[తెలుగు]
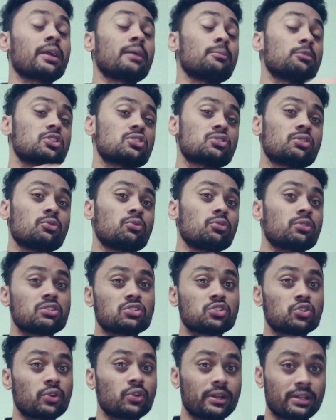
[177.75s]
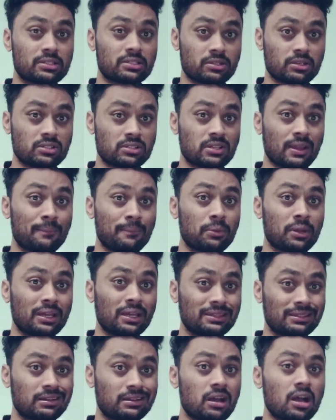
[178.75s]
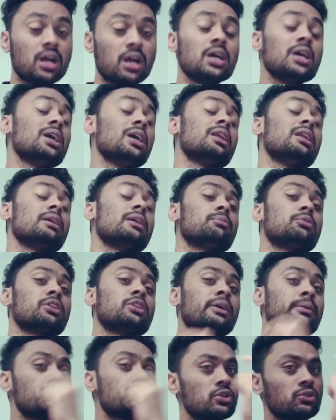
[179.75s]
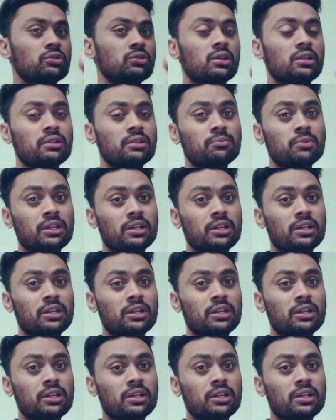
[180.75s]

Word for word: రేమస్ స్టీరో ఓడించి యునైటెడ్ స్టేట్స్ ఛాంపియన్ అవుతాడా లేకపోతే ఏం జరుగుతుంది అనేది